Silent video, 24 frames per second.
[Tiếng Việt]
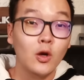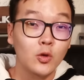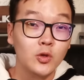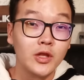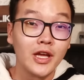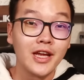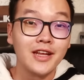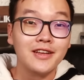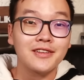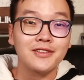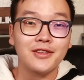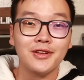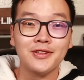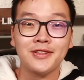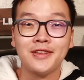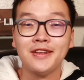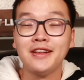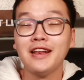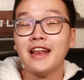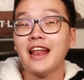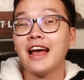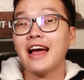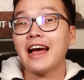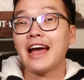đầu tiên đó
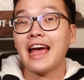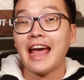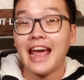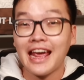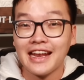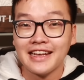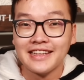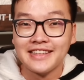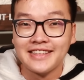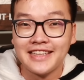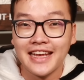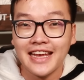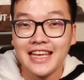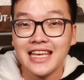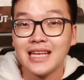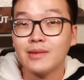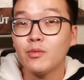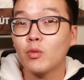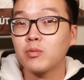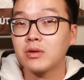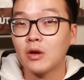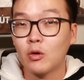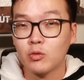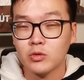chính là hạn chế danh
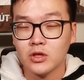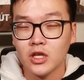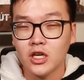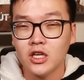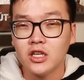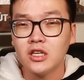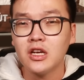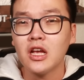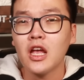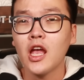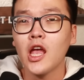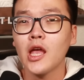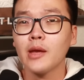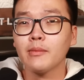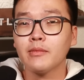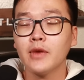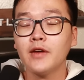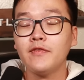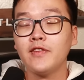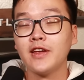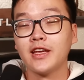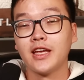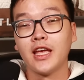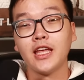mục đầu tư
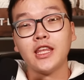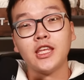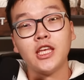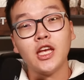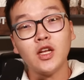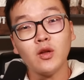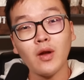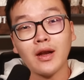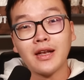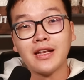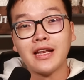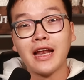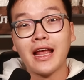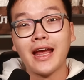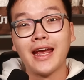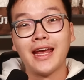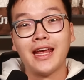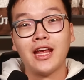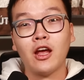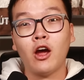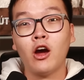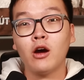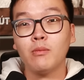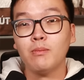bởi vì cái chiến lược
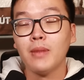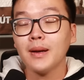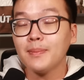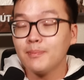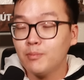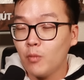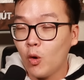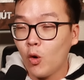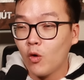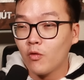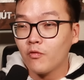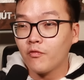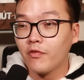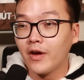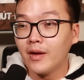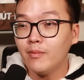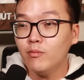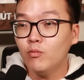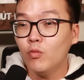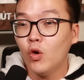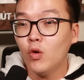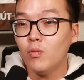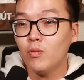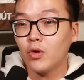này họ bắt buộc phải
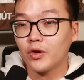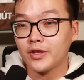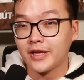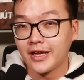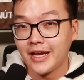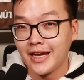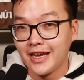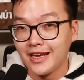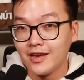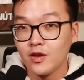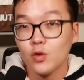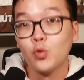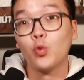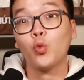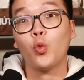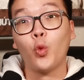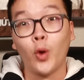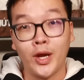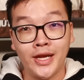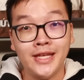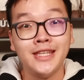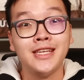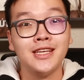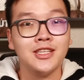mua một cái
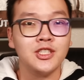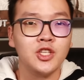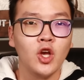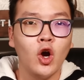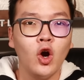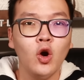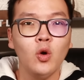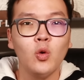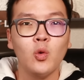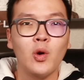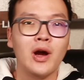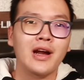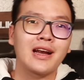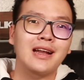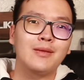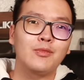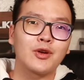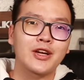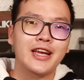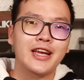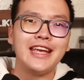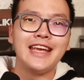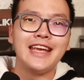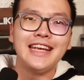quỹ chỉ số hoặc là
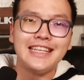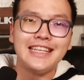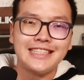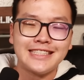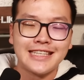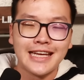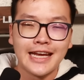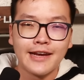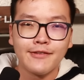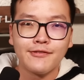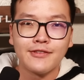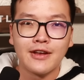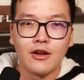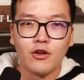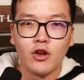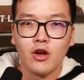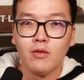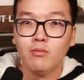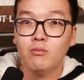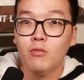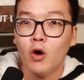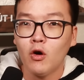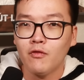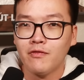một cái ETF nào đó
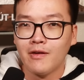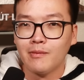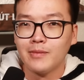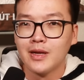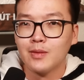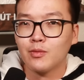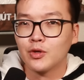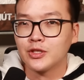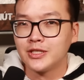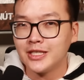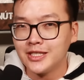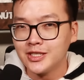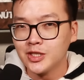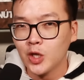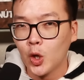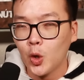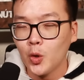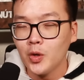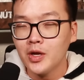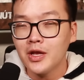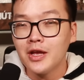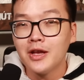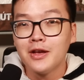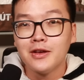mô phỏng theo một chỉ
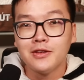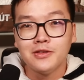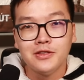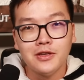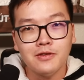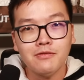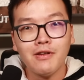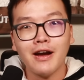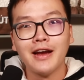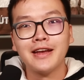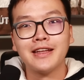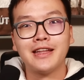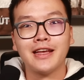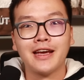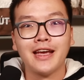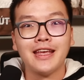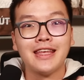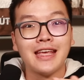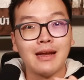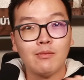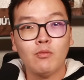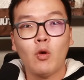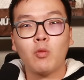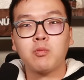số như vậy thì cái
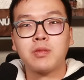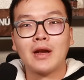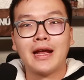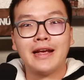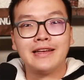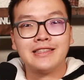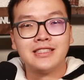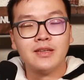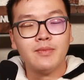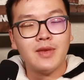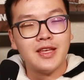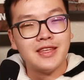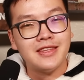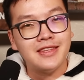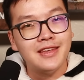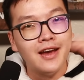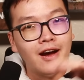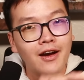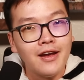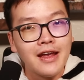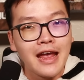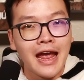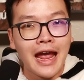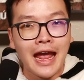danh mục này sẽ bị
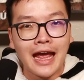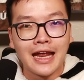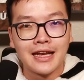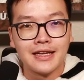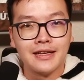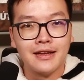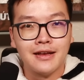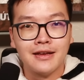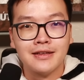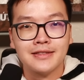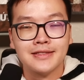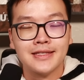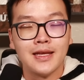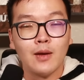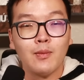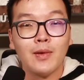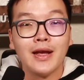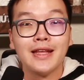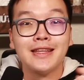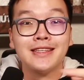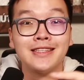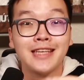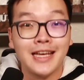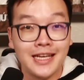giới hạn trong
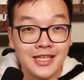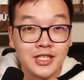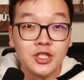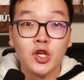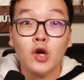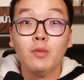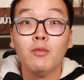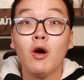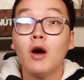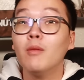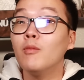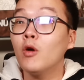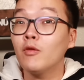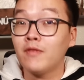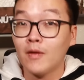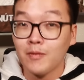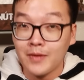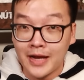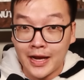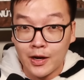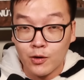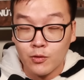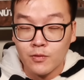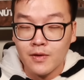cái chỉ số mà họ mô phỏng
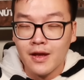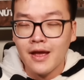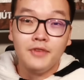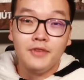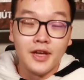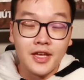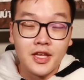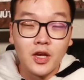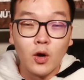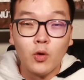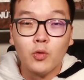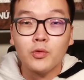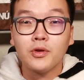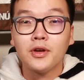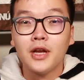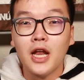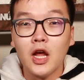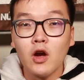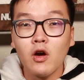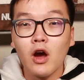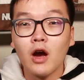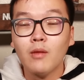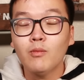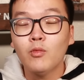theo. Ví dụ
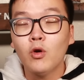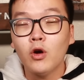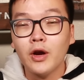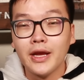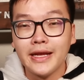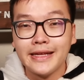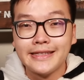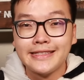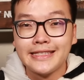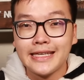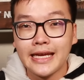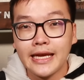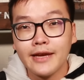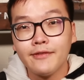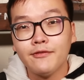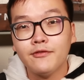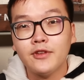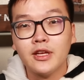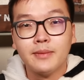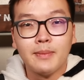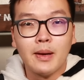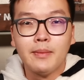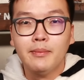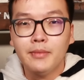nếu họ mua ETF
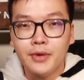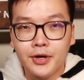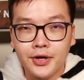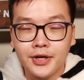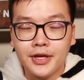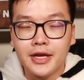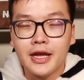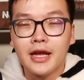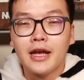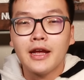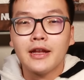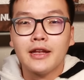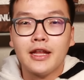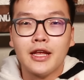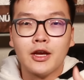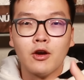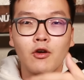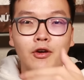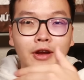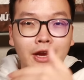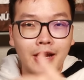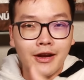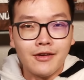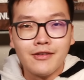Vin30 thì
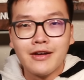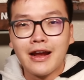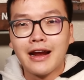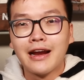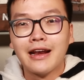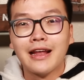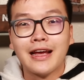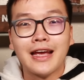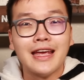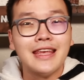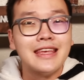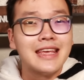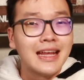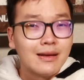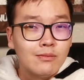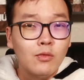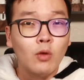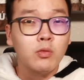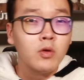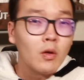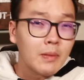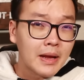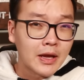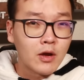có nghĩa rằng là cái danh
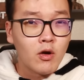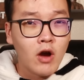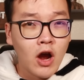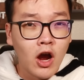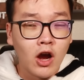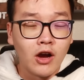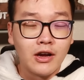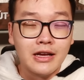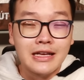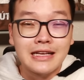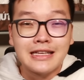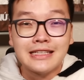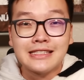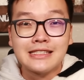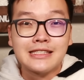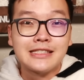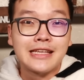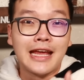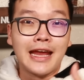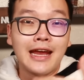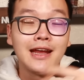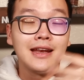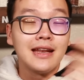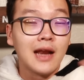mục lúc này của họ
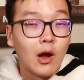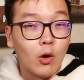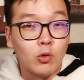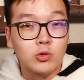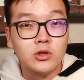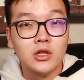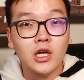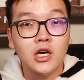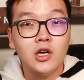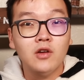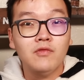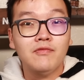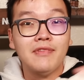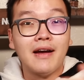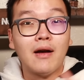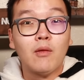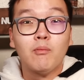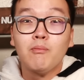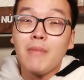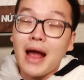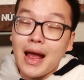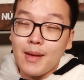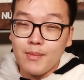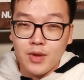sẽ đầu tư vào
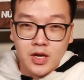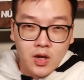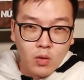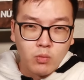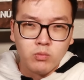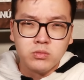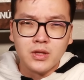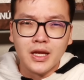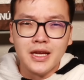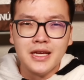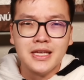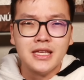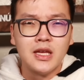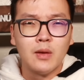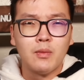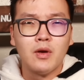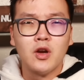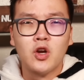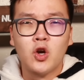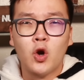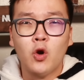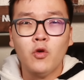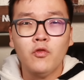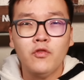30 công ty trong
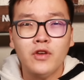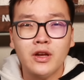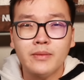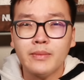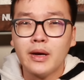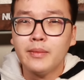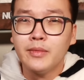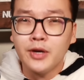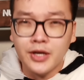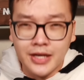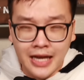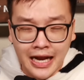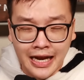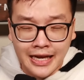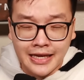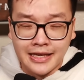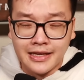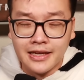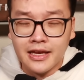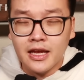cái rổ Vin30 này.